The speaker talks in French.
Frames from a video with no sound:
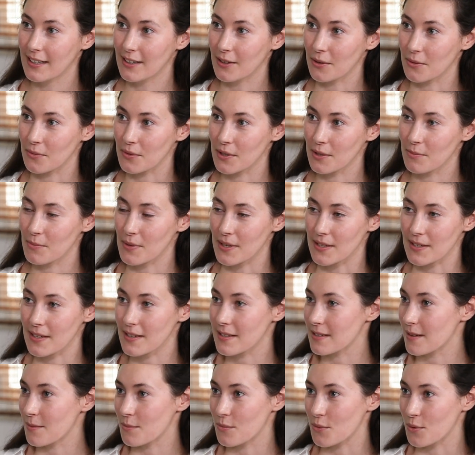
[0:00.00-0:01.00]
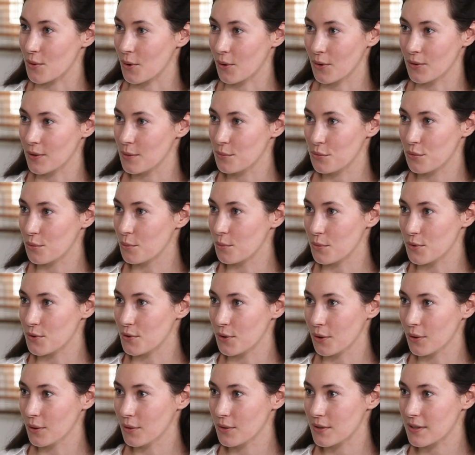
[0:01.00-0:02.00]
Et en fait, bah, ça, ça me rendait beaucoup
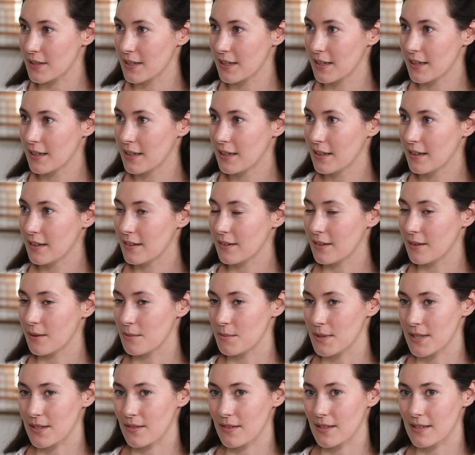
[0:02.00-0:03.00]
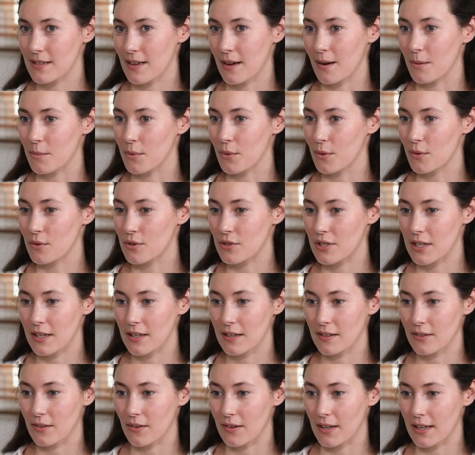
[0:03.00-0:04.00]
plus heureuse parce que c'est un
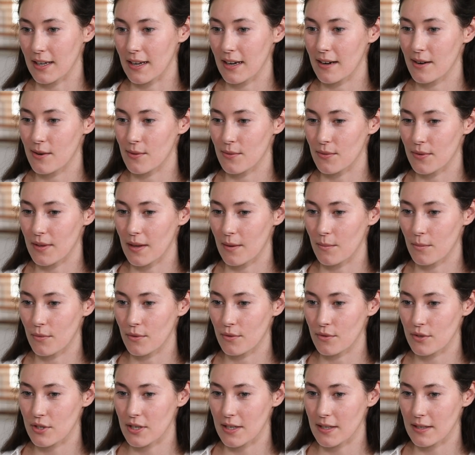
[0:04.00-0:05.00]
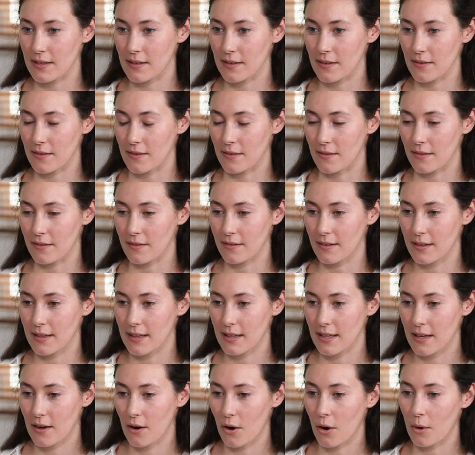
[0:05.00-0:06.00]
projet dans lequel finalement j'étais
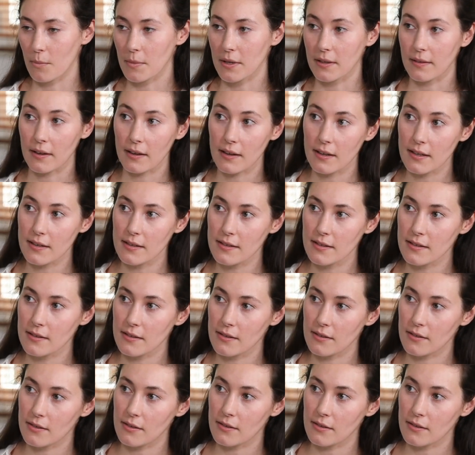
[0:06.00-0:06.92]
en maîtrise.